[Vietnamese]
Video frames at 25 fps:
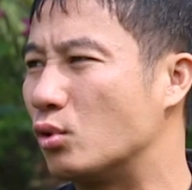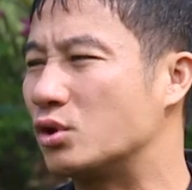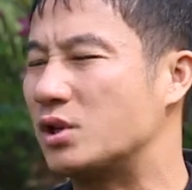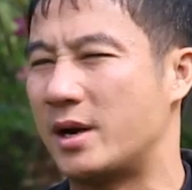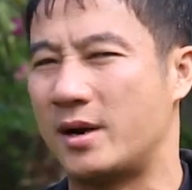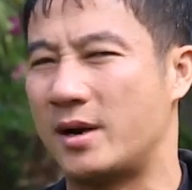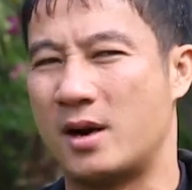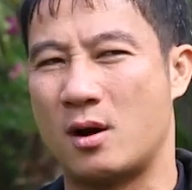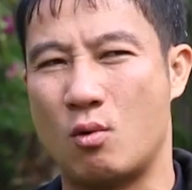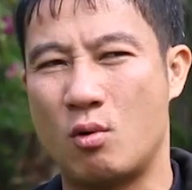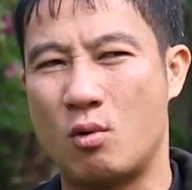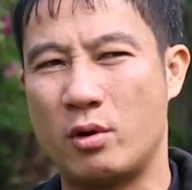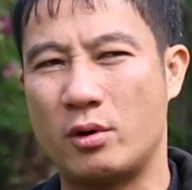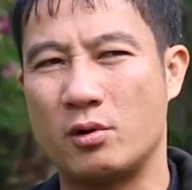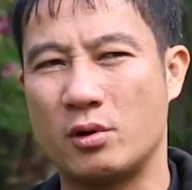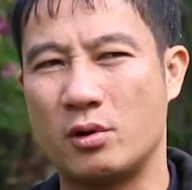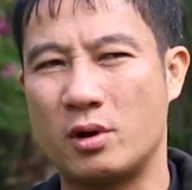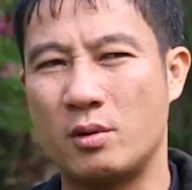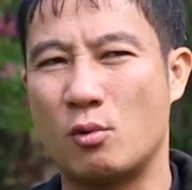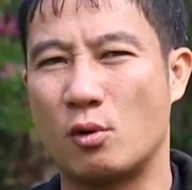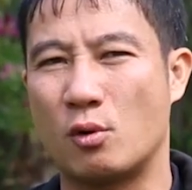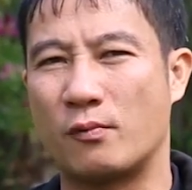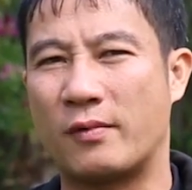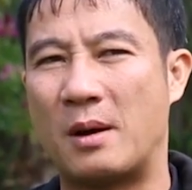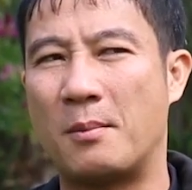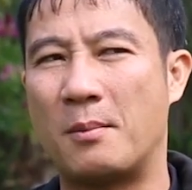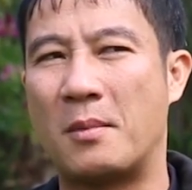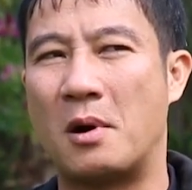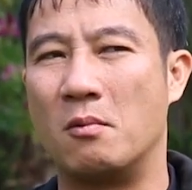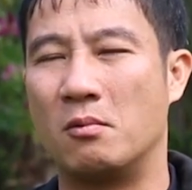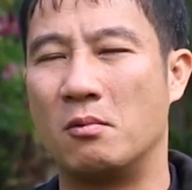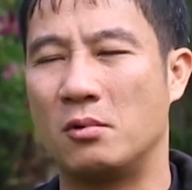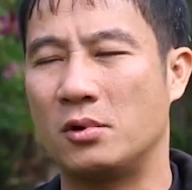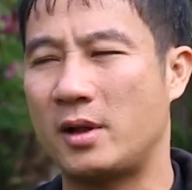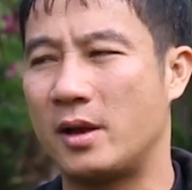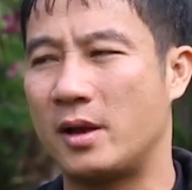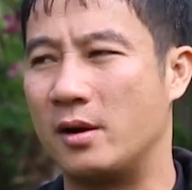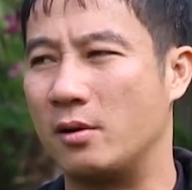một giải đấu ấy, đôi khi một pha bóng
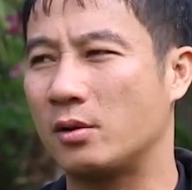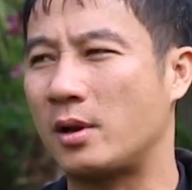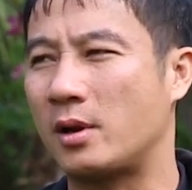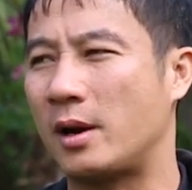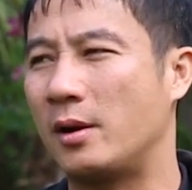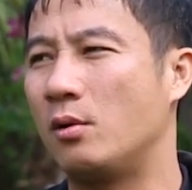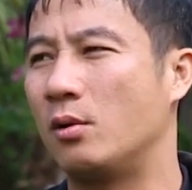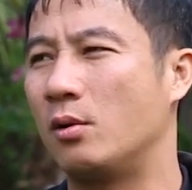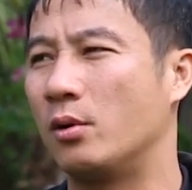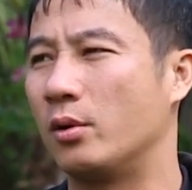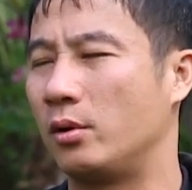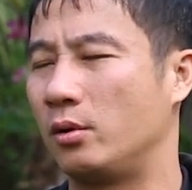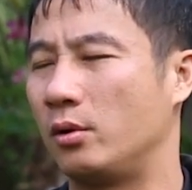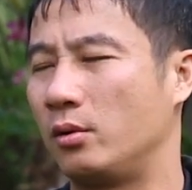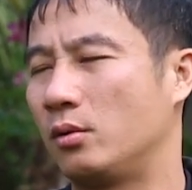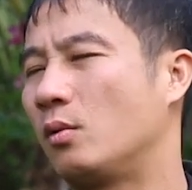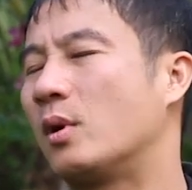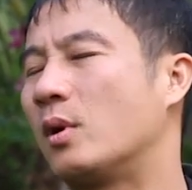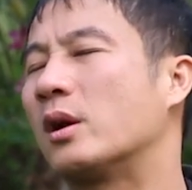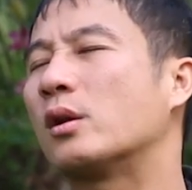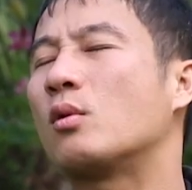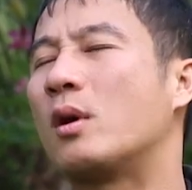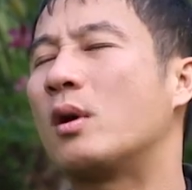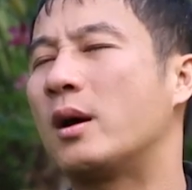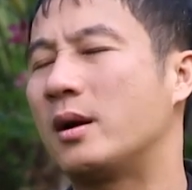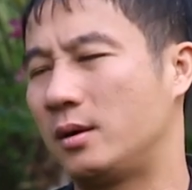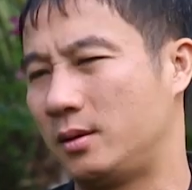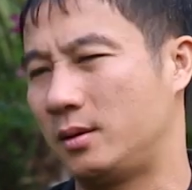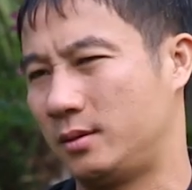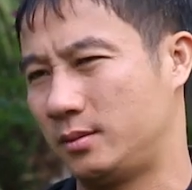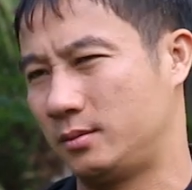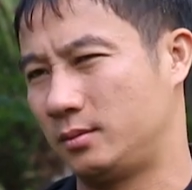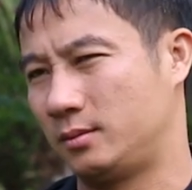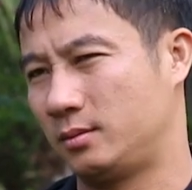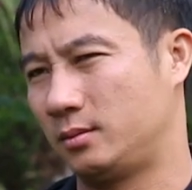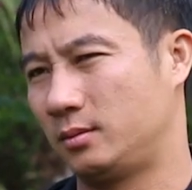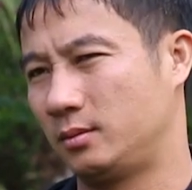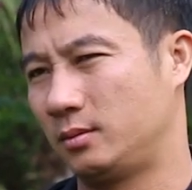có thể nó thay đổi hoàn toàn
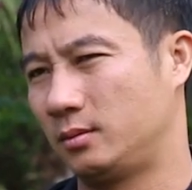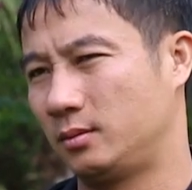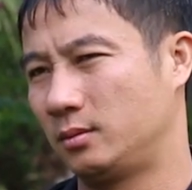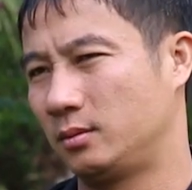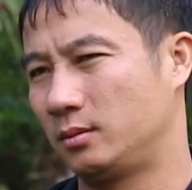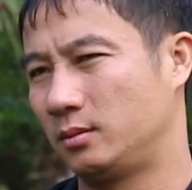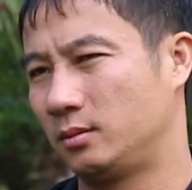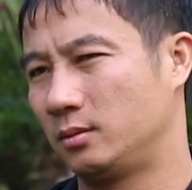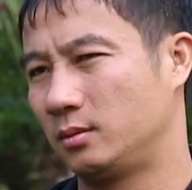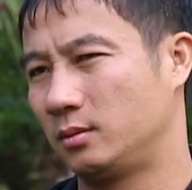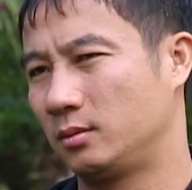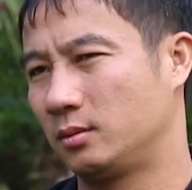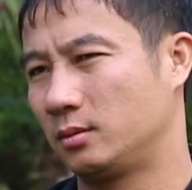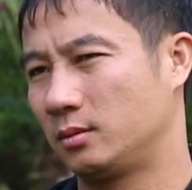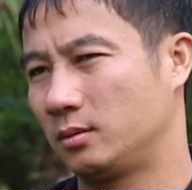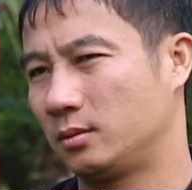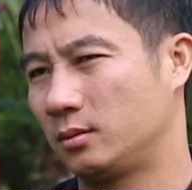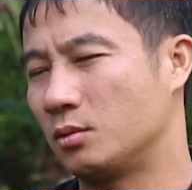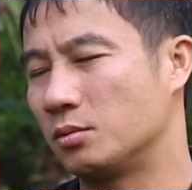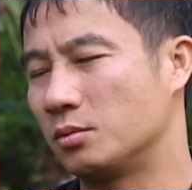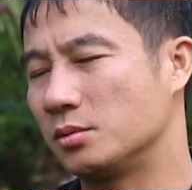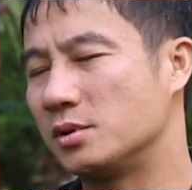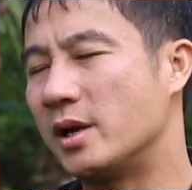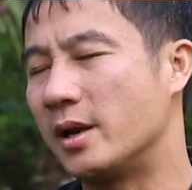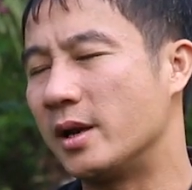cục diện. Cục